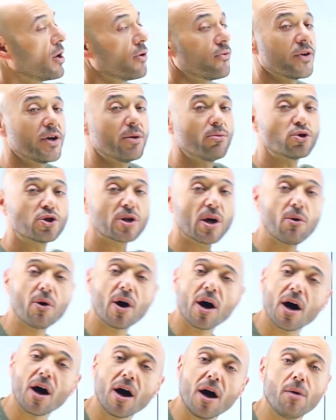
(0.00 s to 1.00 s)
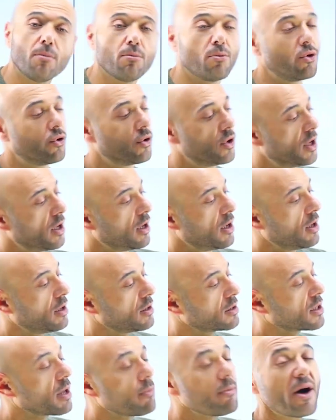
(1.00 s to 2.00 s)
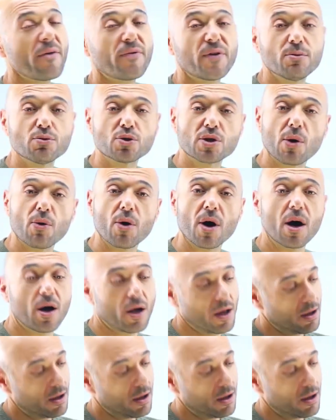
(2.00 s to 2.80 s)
في مساواة مغلقة طب ما في مساواة